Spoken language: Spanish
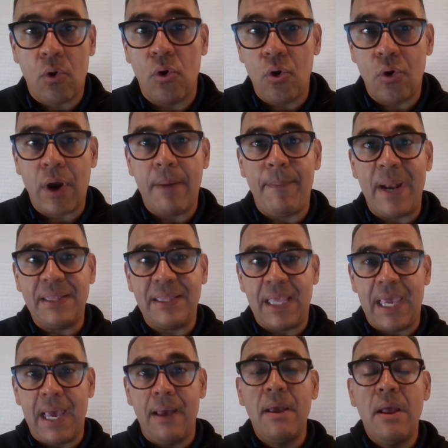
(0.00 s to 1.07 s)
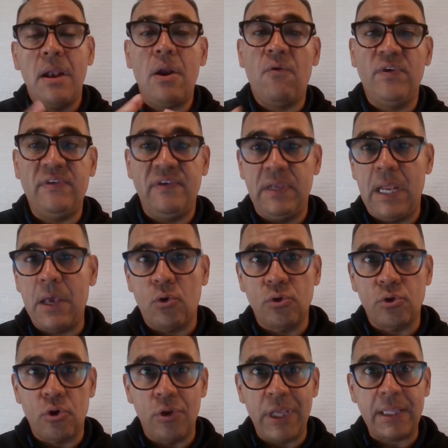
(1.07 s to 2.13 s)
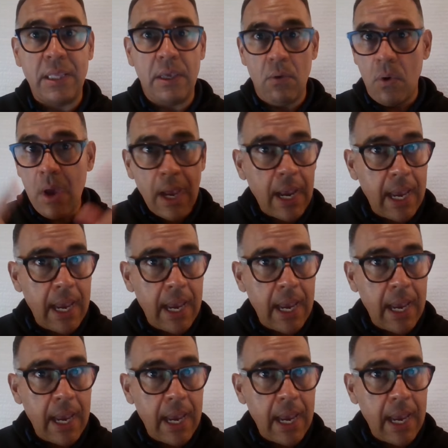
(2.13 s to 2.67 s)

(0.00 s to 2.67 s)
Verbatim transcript: con lo que plantea la Oficina de Control de Activos